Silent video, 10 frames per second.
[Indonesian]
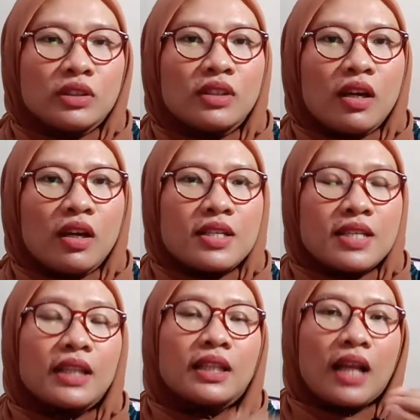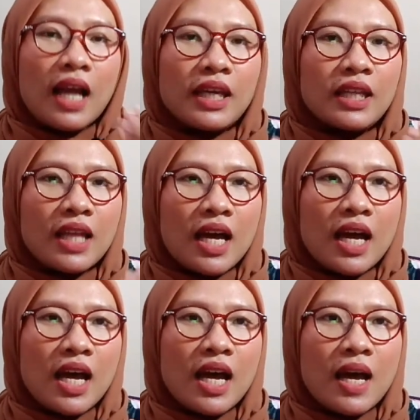Terus eh, setelah
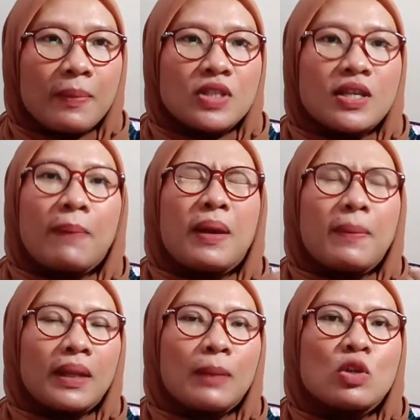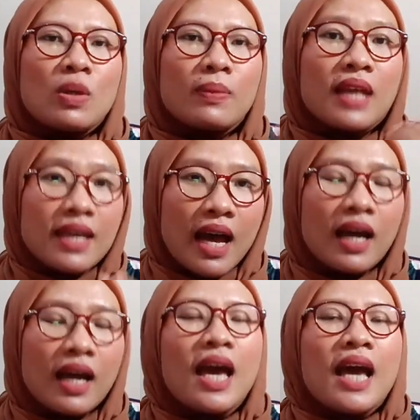kita mencapai 4000 jam
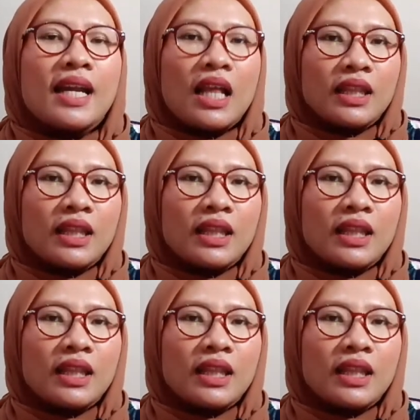tayang,